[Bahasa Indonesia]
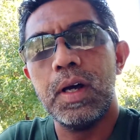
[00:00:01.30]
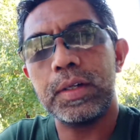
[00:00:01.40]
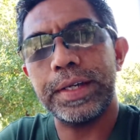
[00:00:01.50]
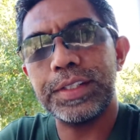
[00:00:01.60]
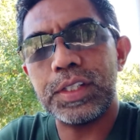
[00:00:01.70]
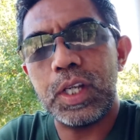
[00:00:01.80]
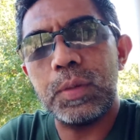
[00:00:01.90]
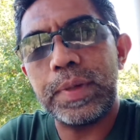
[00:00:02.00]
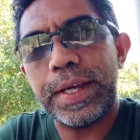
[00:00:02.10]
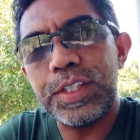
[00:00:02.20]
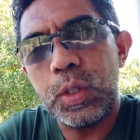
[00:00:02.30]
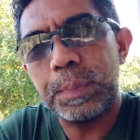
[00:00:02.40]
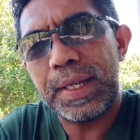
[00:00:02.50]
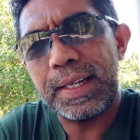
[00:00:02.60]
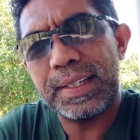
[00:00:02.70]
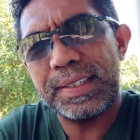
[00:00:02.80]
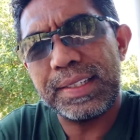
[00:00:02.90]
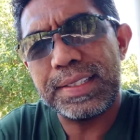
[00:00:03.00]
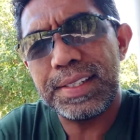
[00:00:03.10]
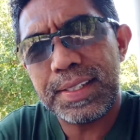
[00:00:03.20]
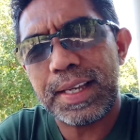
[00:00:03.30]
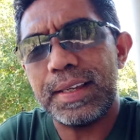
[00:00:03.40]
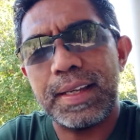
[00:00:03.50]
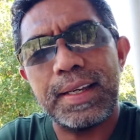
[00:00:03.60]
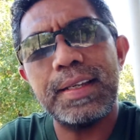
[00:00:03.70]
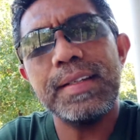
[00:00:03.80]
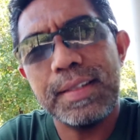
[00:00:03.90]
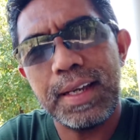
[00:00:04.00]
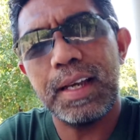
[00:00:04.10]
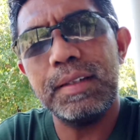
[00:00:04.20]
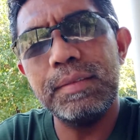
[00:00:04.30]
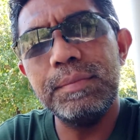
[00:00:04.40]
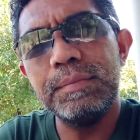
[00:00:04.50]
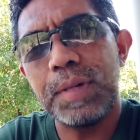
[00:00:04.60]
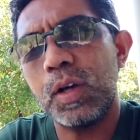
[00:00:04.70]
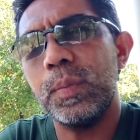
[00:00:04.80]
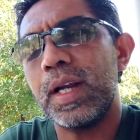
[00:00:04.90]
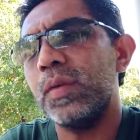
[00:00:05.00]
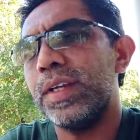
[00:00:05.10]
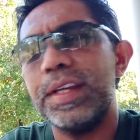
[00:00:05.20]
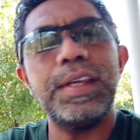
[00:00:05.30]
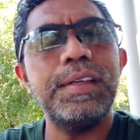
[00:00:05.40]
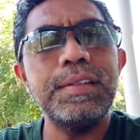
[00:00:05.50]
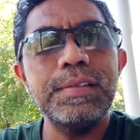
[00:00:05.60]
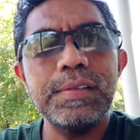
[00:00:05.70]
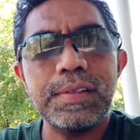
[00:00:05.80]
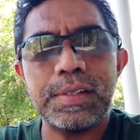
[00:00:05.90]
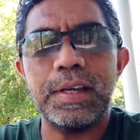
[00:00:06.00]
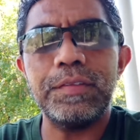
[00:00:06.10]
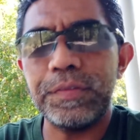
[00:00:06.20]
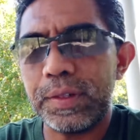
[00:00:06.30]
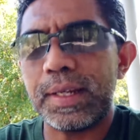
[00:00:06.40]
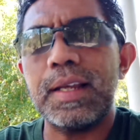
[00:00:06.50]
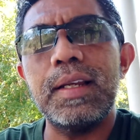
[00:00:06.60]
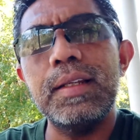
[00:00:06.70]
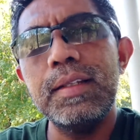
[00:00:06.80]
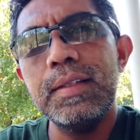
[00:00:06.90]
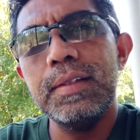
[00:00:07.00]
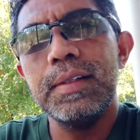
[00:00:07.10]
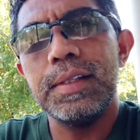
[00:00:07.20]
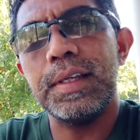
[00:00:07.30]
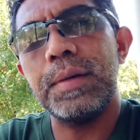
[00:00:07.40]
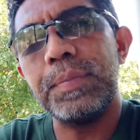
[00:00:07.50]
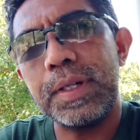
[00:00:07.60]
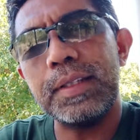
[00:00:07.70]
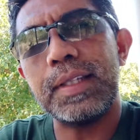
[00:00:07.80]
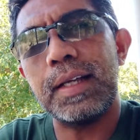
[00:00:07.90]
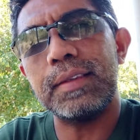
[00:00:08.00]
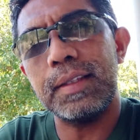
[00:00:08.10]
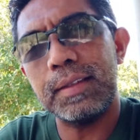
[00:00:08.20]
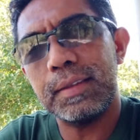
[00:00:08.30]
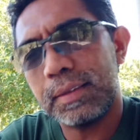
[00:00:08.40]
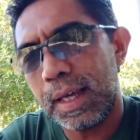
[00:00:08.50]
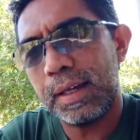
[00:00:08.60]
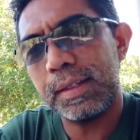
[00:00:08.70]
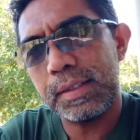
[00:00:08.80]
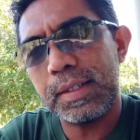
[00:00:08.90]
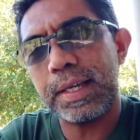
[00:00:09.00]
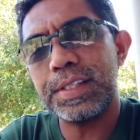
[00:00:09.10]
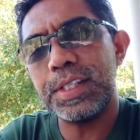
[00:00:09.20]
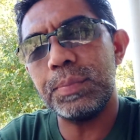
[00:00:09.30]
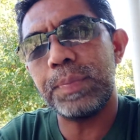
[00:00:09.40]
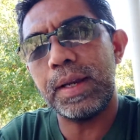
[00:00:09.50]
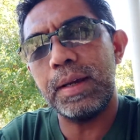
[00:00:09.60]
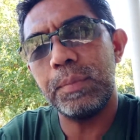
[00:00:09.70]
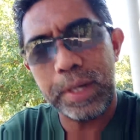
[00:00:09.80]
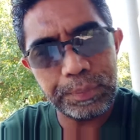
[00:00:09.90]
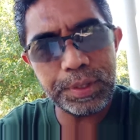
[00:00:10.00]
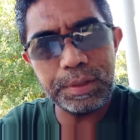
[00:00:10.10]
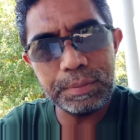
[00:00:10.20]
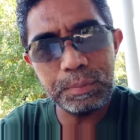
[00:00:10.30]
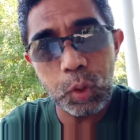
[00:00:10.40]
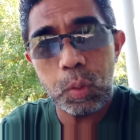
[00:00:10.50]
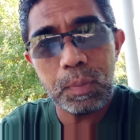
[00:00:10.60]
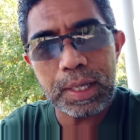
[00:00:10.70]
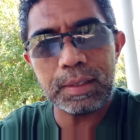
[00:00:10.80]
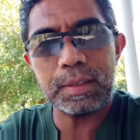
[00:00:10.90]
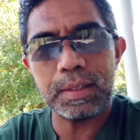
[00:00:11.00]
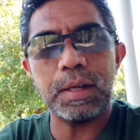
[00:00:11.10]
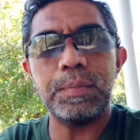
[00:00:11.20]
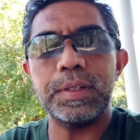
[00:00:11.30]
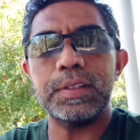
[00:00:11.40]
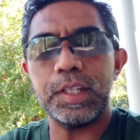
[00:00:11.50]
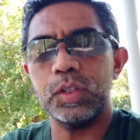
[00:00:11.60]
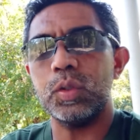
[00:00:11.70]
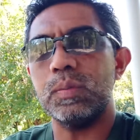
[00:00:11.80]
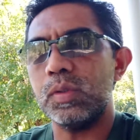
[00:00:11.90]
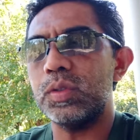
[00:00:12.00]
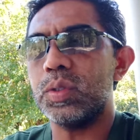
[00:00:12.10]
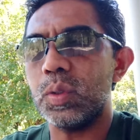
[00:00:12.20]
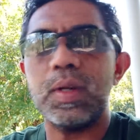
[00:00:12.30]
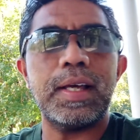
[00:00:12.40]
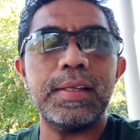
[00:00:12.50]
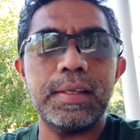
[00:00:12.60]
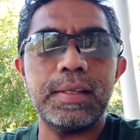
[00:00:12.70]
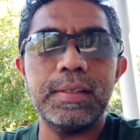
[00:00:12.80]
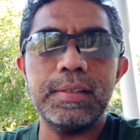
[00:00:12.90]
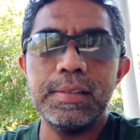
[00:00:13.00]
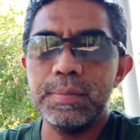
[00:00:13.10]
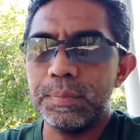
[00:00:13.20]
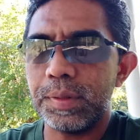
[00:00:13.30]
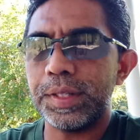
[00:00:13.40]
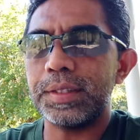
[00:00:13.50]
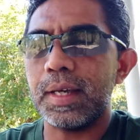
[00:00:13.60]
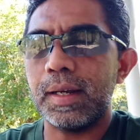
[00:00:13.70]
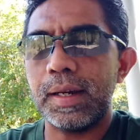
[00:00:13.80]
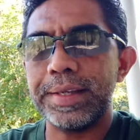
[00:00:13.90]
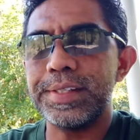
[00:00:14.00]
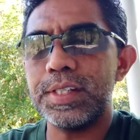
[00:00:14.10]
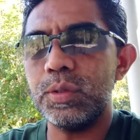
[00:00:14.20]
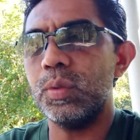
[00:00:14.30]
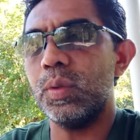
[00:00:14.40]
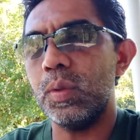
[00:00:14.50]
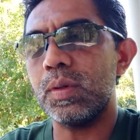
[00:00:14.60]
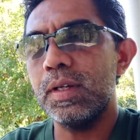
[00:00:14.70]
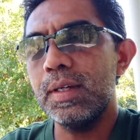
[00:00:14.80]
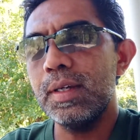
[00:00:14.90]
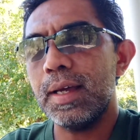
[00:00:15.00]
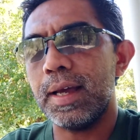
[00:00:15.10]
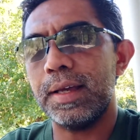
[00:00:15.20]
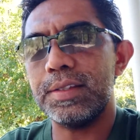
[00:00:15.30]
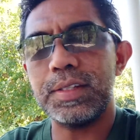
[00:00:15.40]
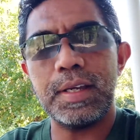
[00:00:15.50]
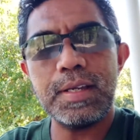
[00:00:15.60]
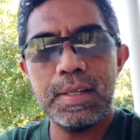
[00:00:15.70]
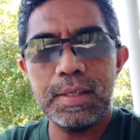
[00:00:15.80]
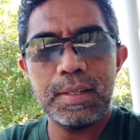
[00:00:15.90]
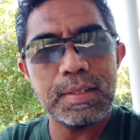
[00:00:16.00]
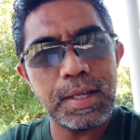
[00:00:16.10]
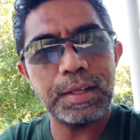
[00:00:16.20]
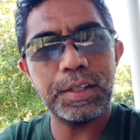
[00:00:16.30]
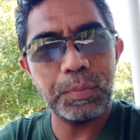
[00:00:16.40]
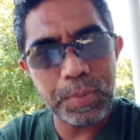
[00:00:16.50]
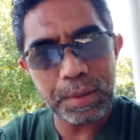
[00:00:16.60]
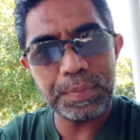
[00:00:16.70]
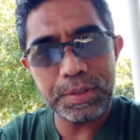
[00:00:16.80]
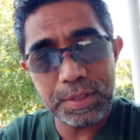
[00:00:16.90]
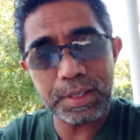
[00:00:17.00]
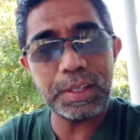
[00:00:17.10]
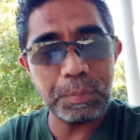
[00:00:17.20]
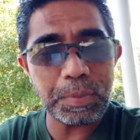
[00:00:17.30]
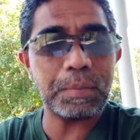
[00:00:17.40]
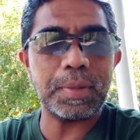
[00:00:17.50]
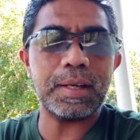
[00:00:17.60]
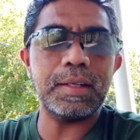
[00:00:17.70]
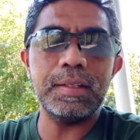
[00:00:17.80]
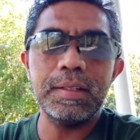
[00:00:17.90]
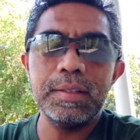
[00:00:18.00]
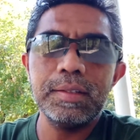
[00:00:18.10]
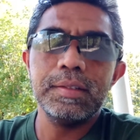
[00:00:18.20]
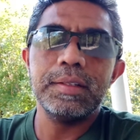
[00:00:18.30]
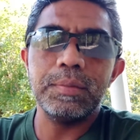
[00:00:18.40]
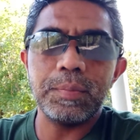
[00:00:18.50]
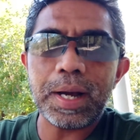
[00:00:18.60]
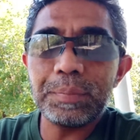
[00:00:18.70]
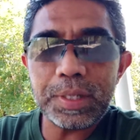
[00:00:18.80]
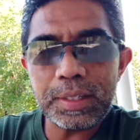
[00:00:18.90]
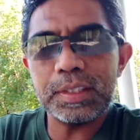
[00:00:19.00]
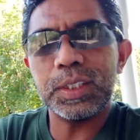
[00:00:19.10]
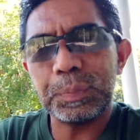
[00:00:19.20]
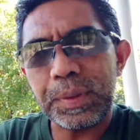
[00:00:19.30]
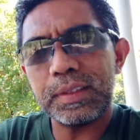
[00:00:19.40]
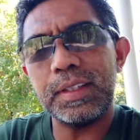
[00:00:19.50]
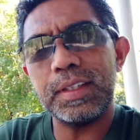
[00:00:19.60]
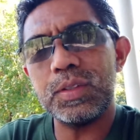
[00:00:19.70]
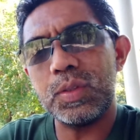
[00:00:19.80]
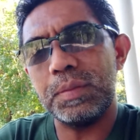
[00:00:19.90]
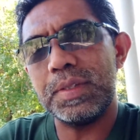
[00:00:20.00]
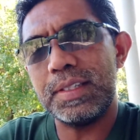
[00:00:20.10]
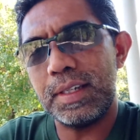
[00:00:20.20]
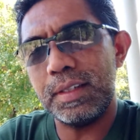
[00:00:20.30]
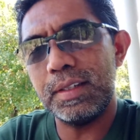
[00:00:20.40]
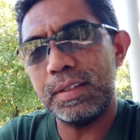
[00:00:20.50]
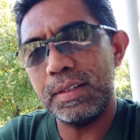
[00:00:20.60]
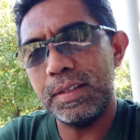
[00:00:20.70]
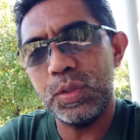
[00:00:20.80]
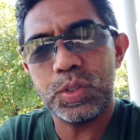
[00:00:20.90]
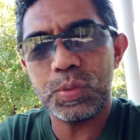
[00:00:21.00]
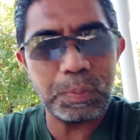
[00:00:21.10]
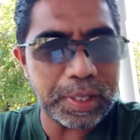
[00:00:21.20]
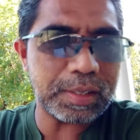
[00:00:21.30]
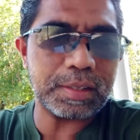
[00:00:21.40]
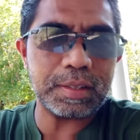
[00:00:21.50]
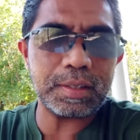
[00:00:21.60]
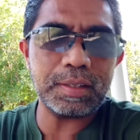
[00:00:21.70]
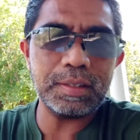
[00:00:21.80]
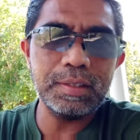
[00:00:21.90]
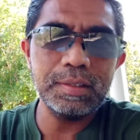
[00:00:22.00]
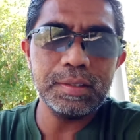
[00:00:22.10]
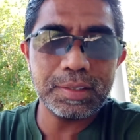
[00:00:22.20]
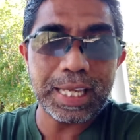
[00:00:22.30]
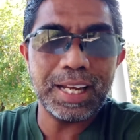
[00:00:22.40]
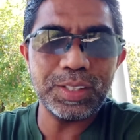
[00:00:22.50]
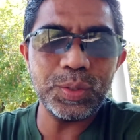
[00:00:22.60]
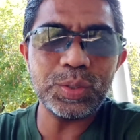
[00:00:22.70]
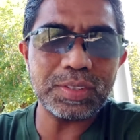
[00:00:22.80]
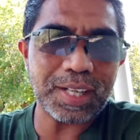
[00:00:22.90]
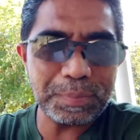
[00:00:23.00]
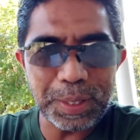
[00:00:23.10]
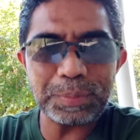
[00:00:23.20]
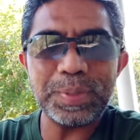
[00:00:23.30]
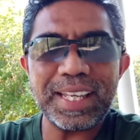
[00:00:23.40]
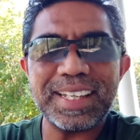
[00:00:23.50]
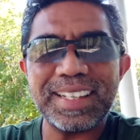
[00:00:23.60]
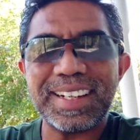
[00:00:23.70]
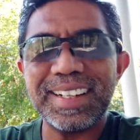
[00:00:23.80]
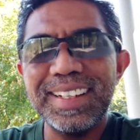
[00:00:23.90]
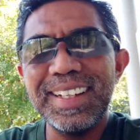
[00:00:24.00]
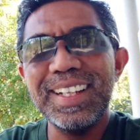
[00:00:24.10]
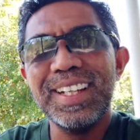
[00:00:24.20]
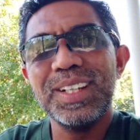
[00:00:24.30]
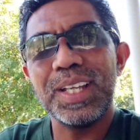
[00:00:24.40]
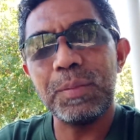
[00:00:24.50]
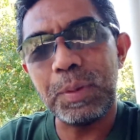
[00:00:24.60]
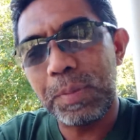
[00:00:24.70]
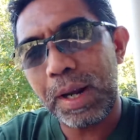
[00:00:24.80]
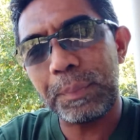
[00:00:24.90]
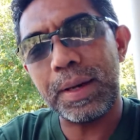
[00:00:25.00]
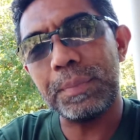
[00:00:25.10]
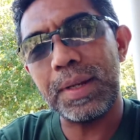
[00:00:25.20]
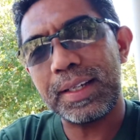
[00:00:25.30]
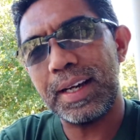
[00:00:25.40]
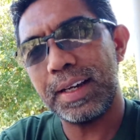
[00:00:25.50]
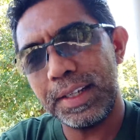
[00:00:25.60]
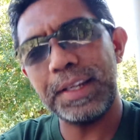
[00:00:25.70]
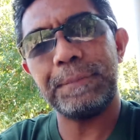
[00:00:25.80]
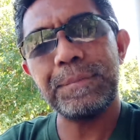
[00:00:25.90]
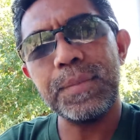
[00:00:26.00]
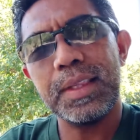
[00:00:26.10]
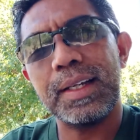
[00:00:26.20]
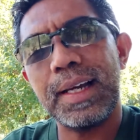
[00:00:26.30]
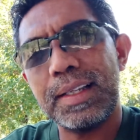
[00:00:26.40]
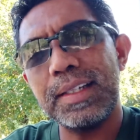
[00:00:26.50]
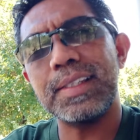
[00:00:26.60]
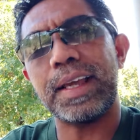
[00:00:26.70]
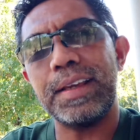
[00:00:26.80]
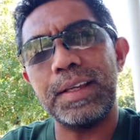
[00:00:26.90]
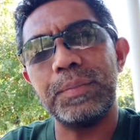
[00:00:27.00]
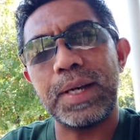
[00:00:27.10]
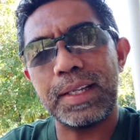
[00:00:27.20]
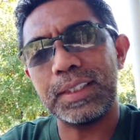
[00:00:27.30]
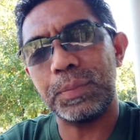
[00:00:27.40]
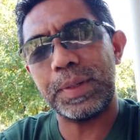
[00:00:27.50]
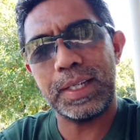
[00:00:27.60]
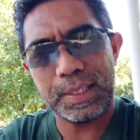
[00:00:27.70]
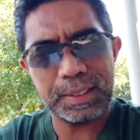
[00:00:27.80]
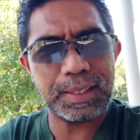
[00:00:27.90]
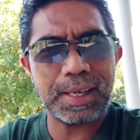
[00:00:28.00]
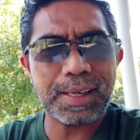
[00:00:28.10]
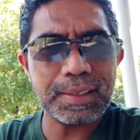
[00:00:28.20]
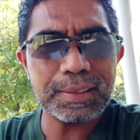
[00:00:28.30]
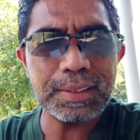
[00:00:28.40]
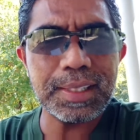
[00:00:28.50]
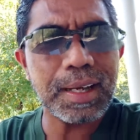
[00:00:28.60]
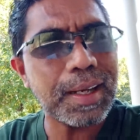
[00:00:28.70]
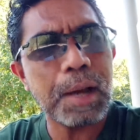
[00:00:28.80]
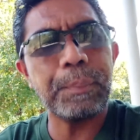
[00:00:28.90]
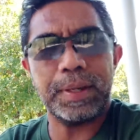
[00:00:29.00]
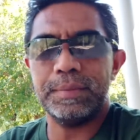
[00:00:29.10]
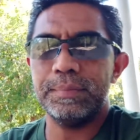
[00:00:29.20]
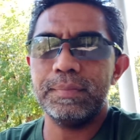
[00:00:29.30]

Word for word: Oke, okay, shalom guys. Jumpa lagi dengan saya dan baru-baru ini sedang viral ya berita tentang nasi padang babi. Belum lagi reda berita itu, muncul lagi berita nasi uduk Aceh daging babi. Jadi memang babi ini sepertinya sudah menjadi newsmaker sekaligus troublemaker ya beberapa belakangan ini. Nah, kali ini saya ingin bahas kepada kita sejak kapan